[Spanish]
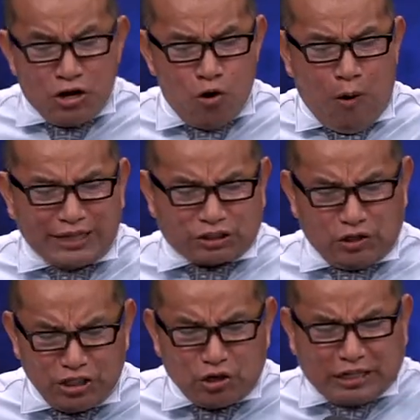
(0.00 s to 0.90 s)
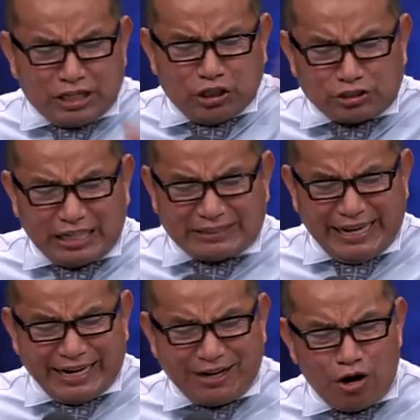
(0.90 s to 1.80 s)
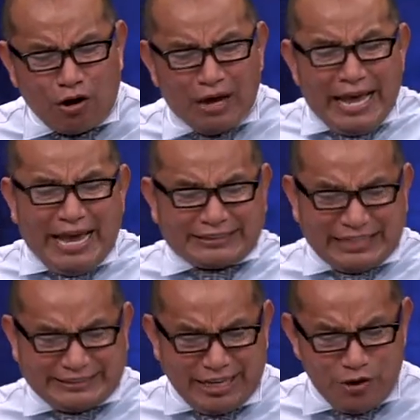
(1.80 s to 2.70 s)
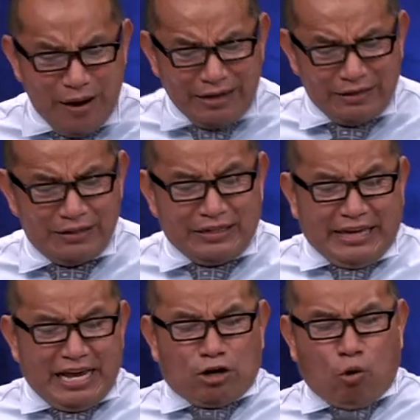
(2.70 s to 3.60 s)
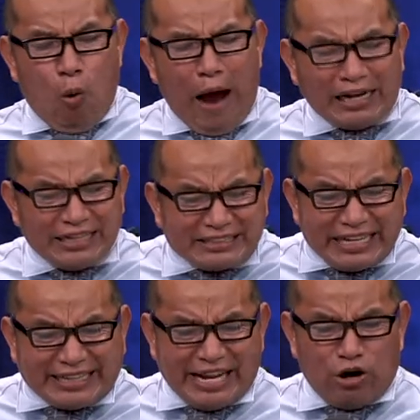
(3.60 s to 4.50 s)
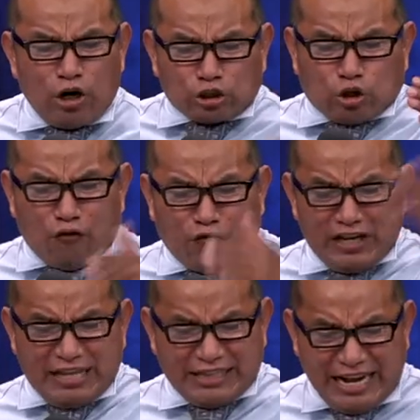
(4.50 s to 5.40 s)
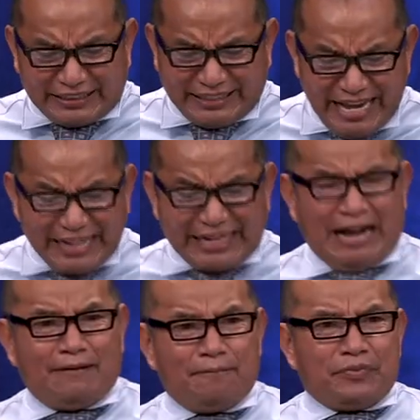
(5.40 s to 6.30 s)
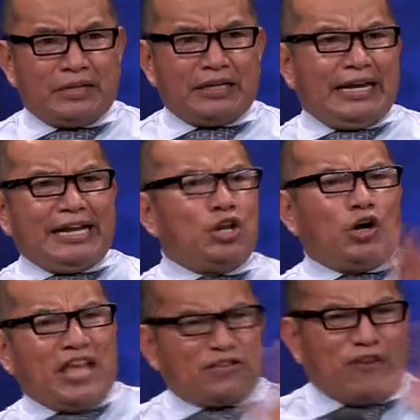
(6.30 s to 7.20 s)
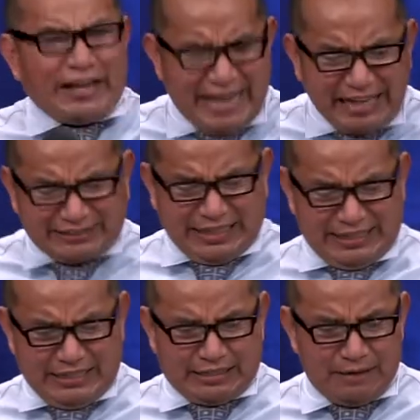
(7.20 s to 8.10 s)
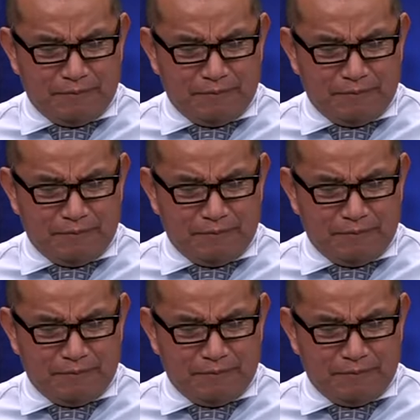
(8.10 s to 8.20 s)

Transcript: no has oído que el Dios eterno es el Señor, el cual dice creó los confines de la tierra él no desfallece, dice.